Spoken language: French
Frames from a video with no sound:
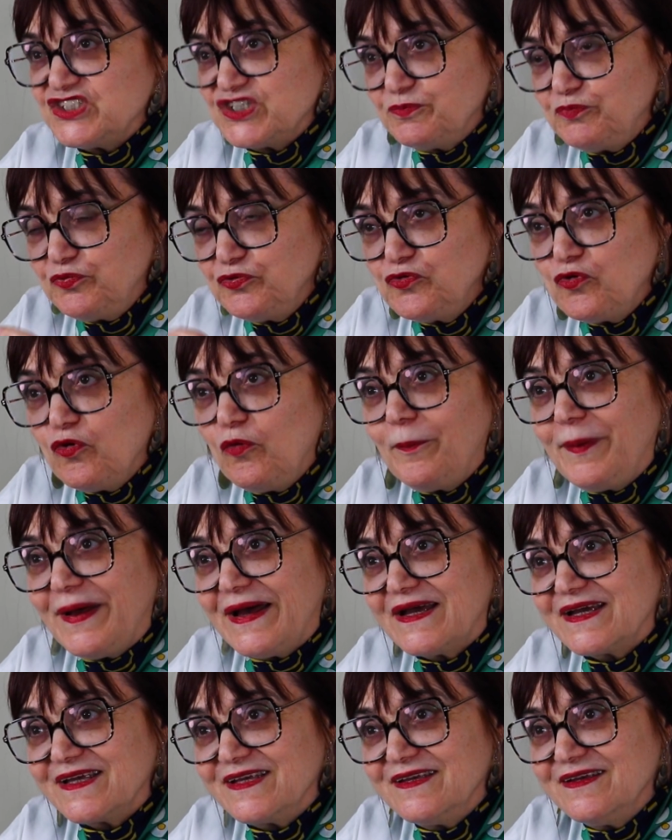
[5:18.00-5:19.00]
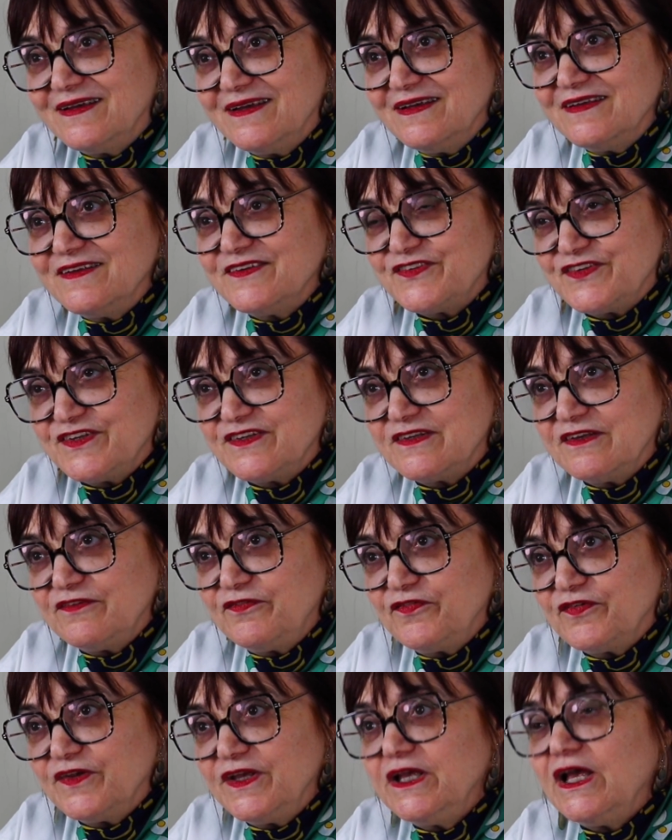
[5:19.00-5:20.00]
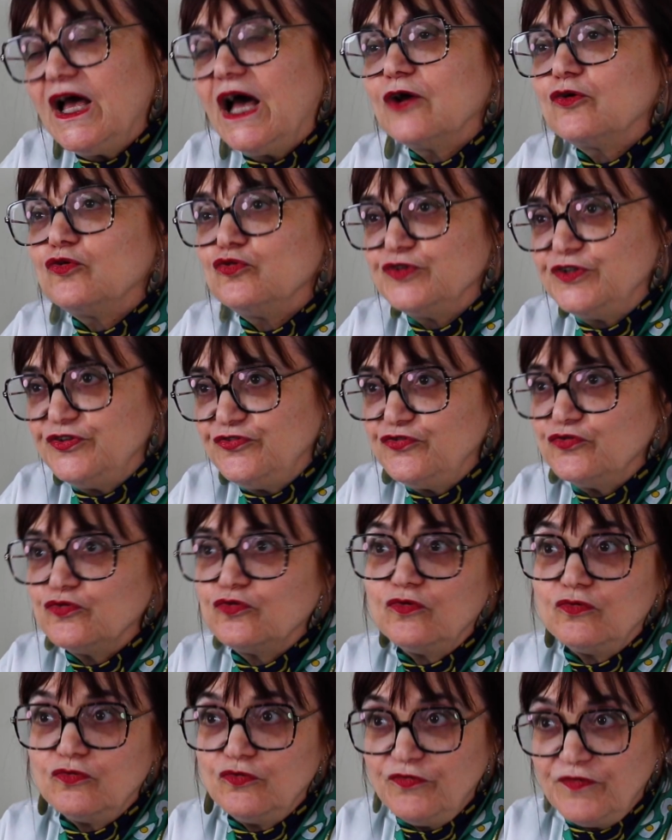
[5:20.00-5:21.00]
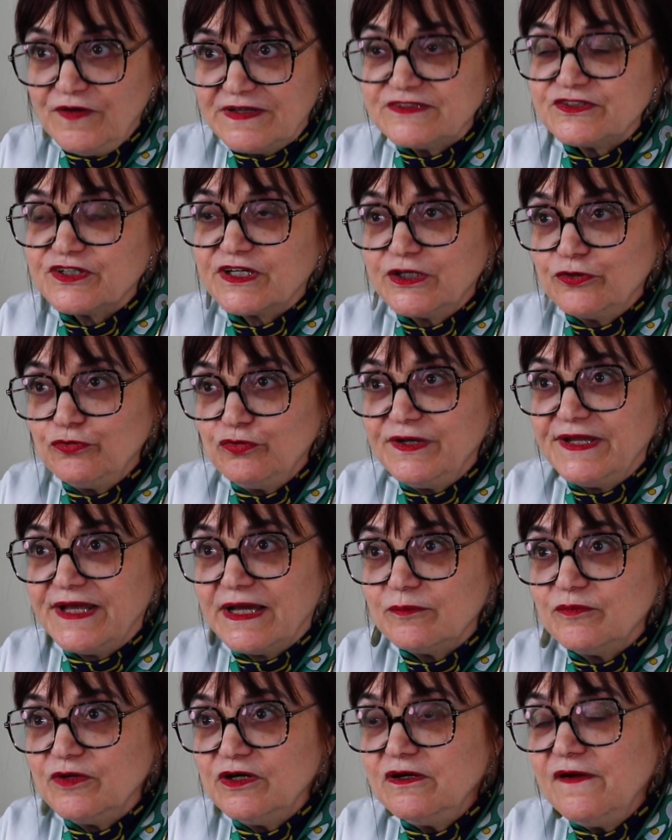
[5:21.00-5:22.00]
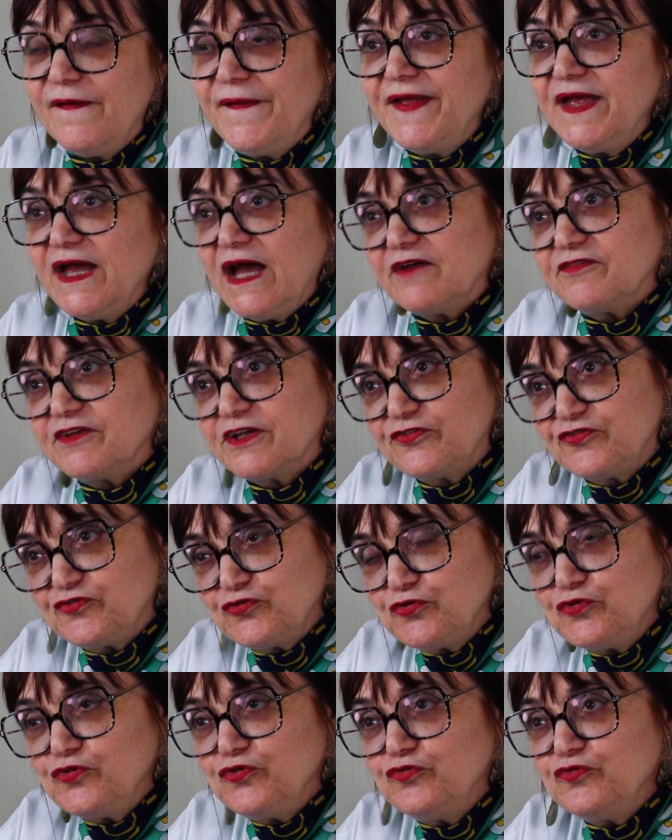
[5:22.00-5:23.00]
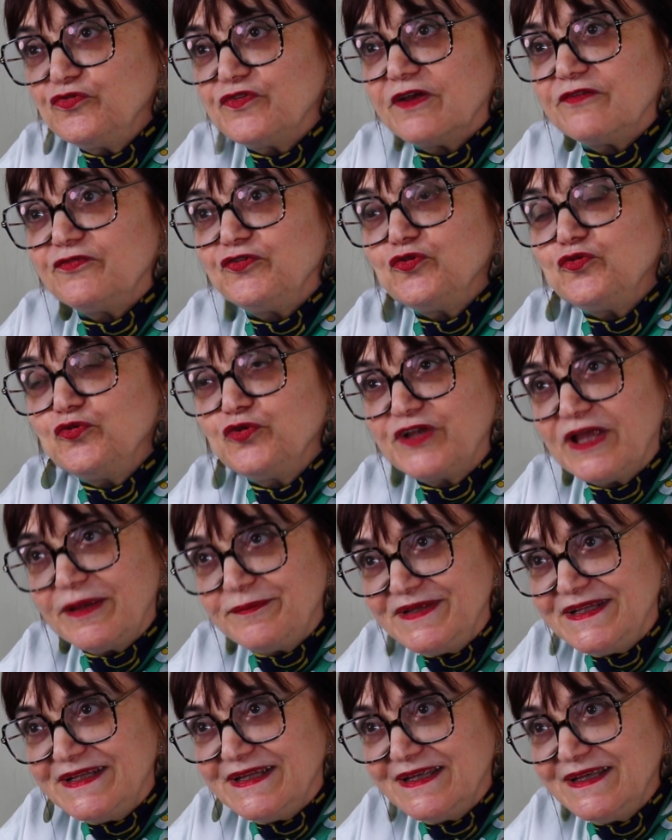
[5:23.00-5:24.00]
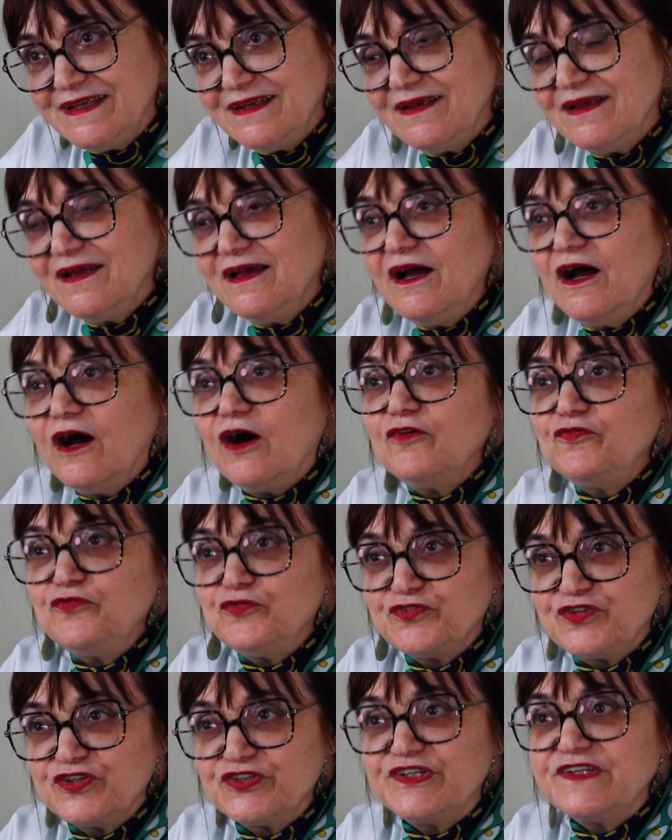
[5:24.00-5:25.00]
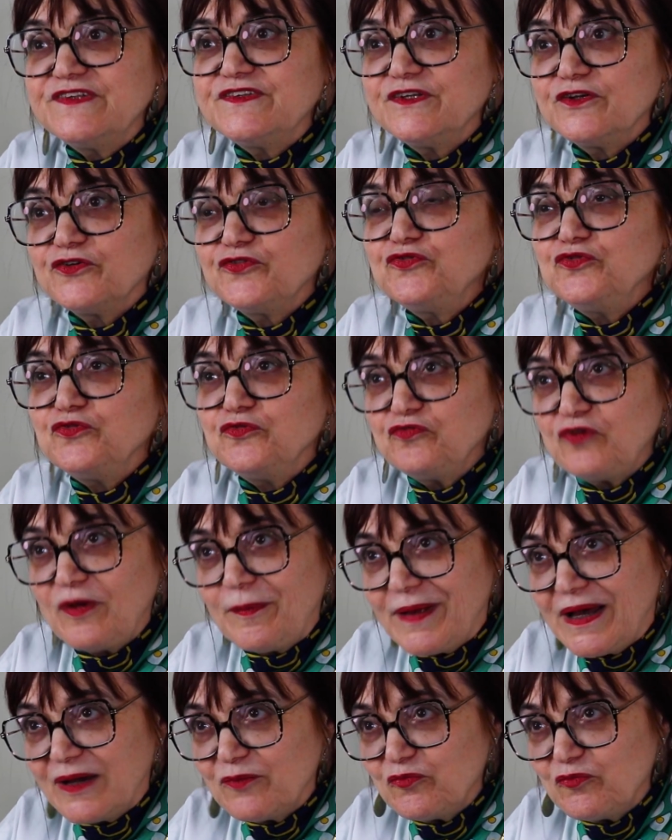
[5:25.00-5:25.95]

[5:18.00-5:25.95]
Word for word: Et j'ai pu comparer ses effets, à condition qu'on le fasse régulièrement, avec ce que nous avions au cabinet en faisant des séances une fois